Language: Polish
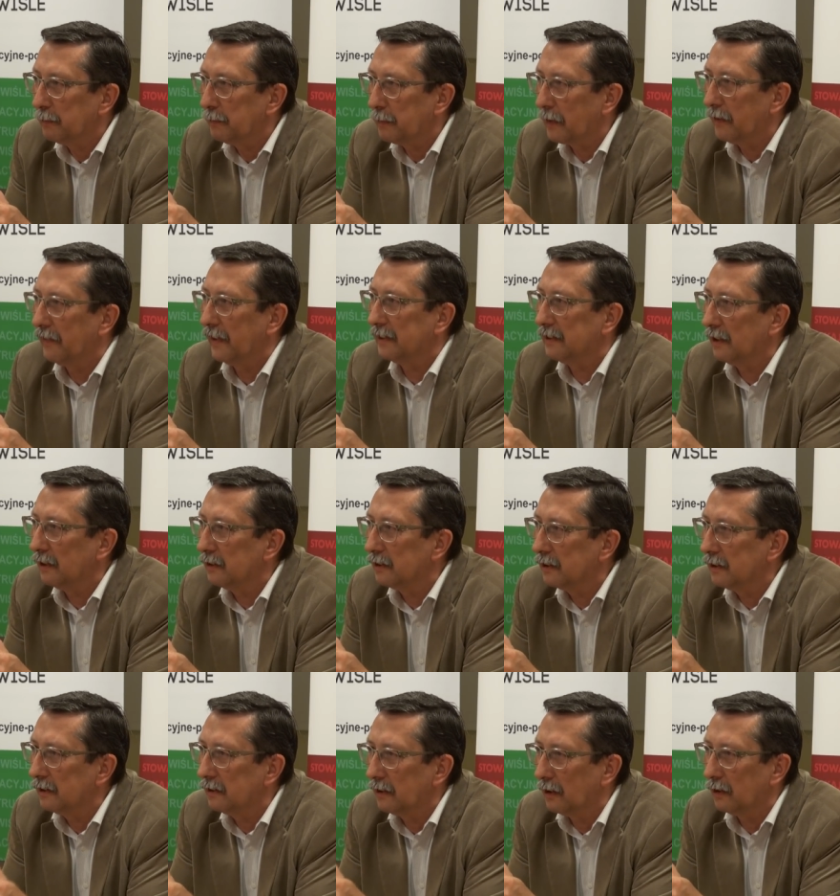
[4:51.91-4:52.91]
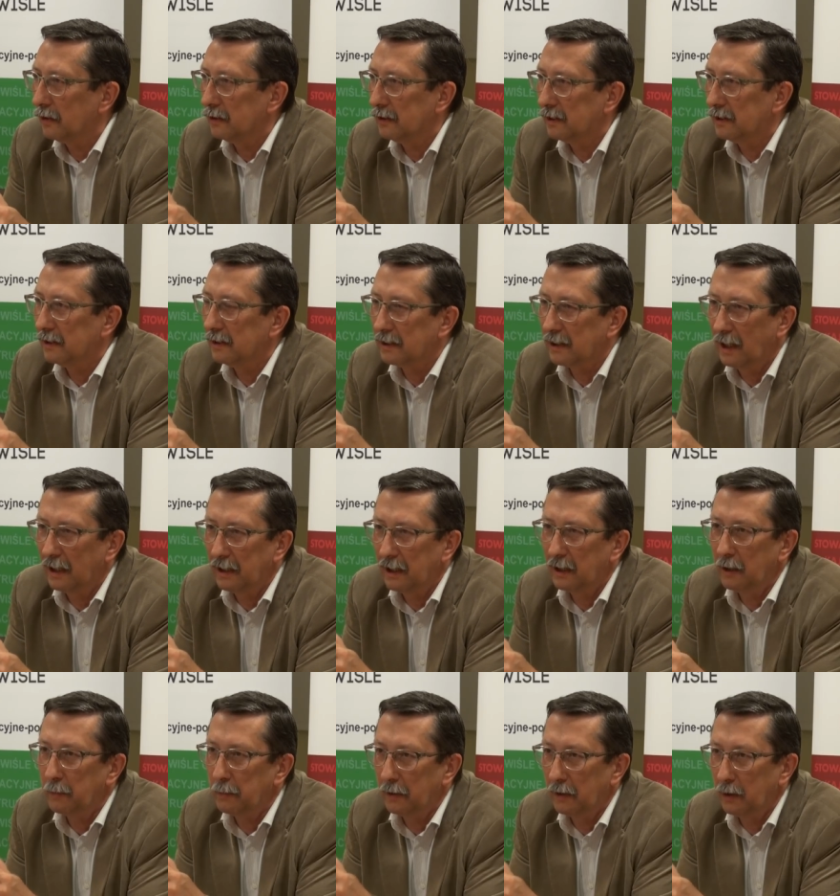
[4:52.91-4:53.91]
prowadzących do odzyskania
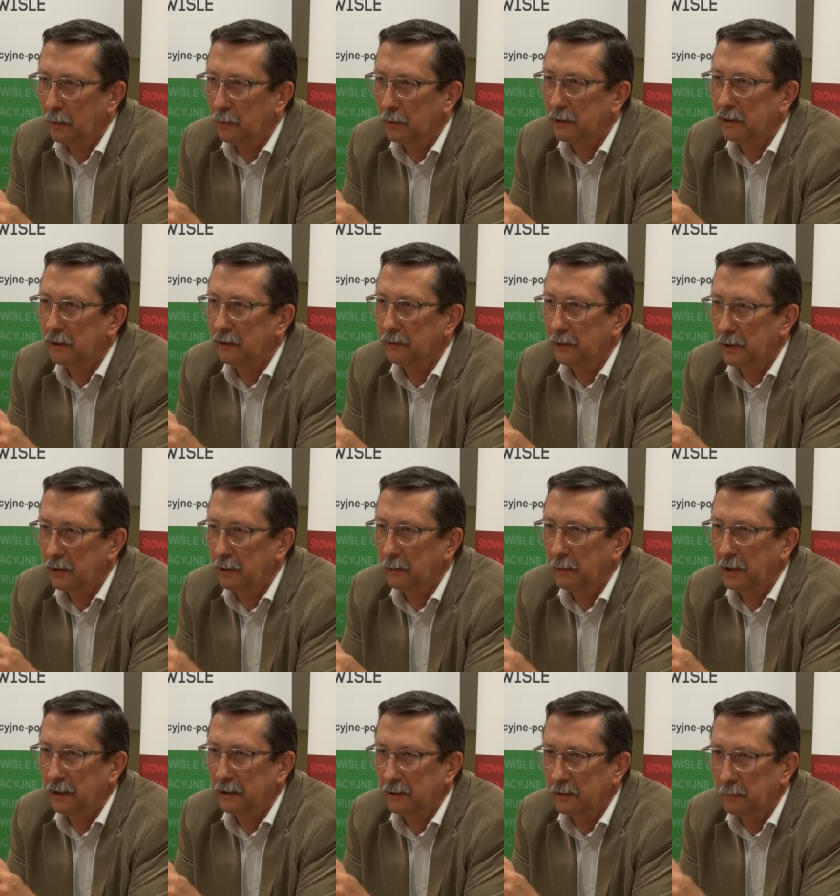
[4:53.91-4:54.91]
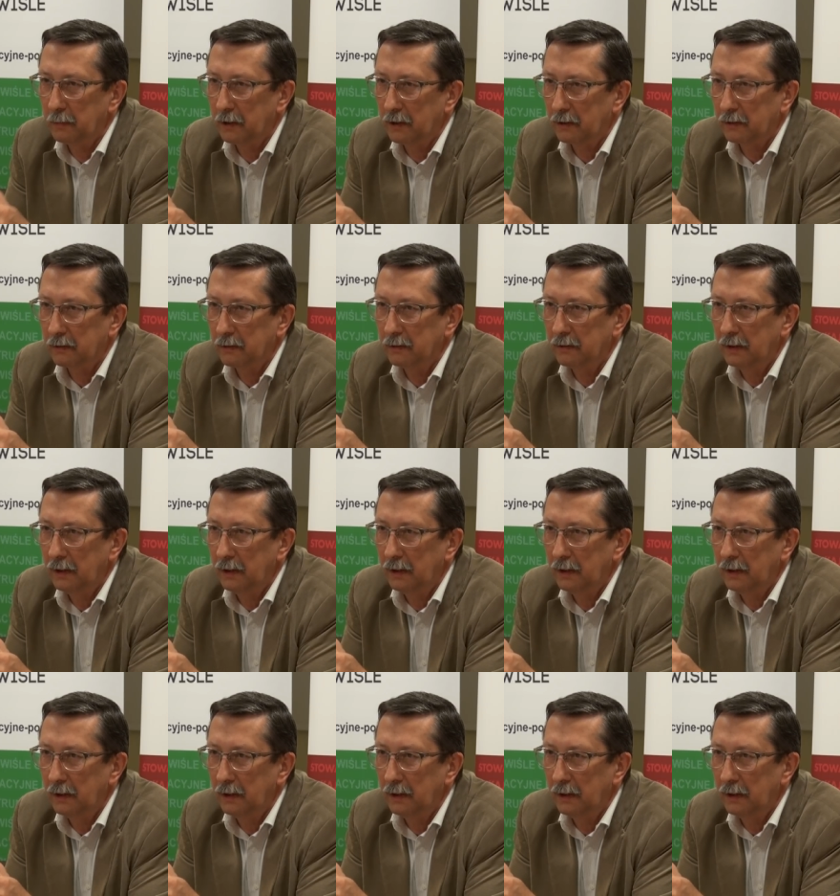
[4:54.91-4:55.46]
niepodległości w 18 roku.